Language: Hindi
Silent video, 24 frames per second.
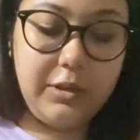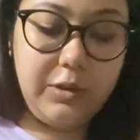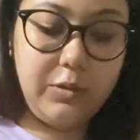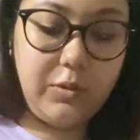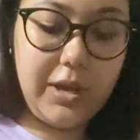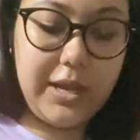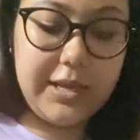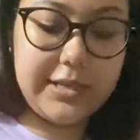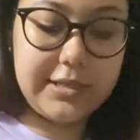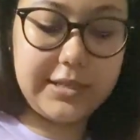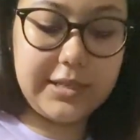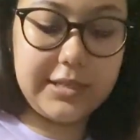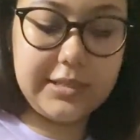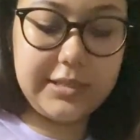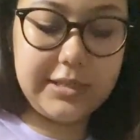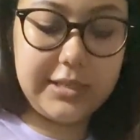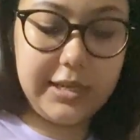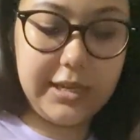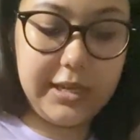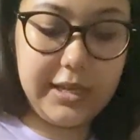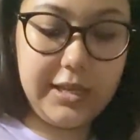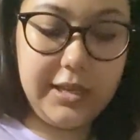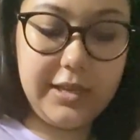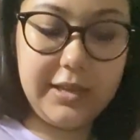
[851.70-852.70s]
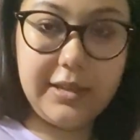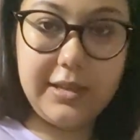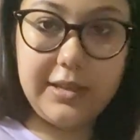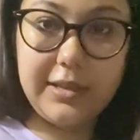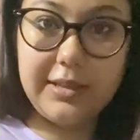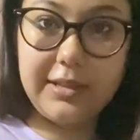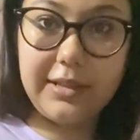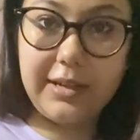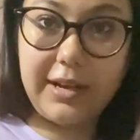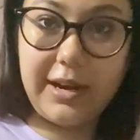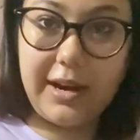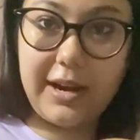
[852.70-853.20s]
यू गैस कैन सी
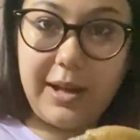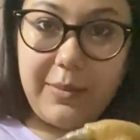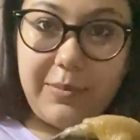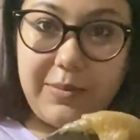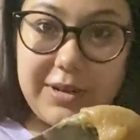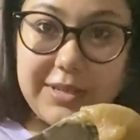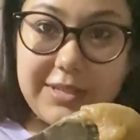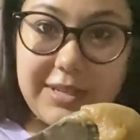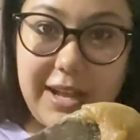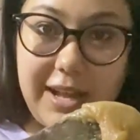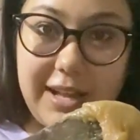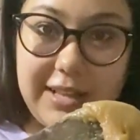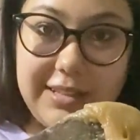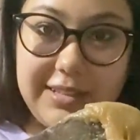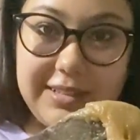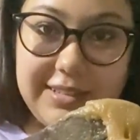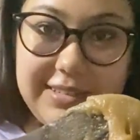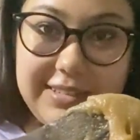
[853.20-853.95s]
द कड़ा प्रसाद